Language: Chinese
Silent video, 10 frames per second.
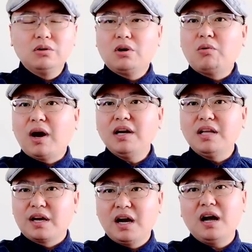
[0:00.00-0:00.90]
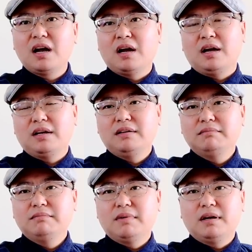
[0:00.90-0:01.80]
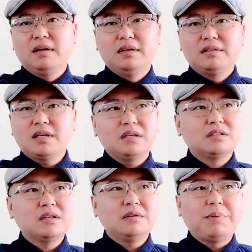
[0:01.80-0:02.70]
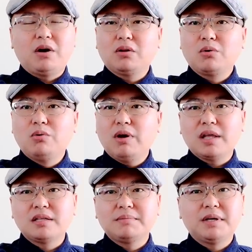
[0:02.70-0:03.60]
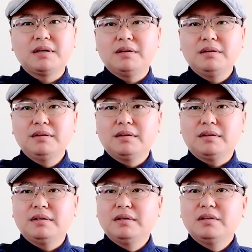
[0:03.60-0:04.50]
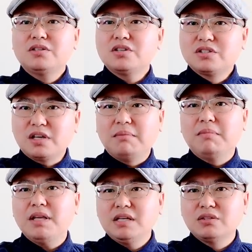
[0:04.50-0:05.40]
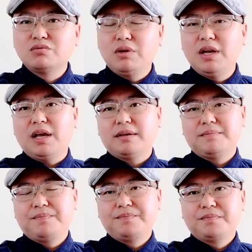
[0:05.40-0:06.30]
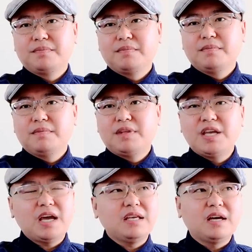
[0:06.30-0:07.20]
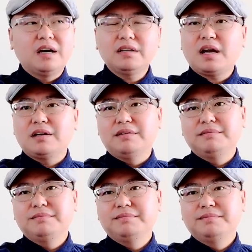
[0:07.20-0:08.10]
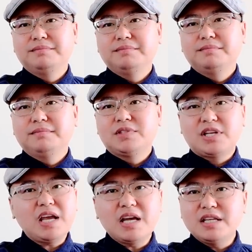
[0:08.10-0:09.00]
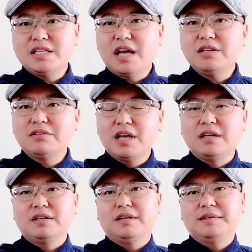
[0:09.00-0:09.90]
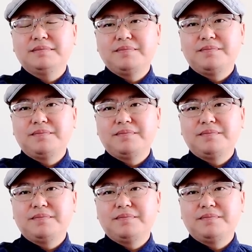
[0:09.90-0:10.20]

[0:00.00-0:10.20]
有的华人也看看。这个这个跑到国外的这帮人啊，是怎么一个嘴脸？舔洋大人，谁给钱就舔谁，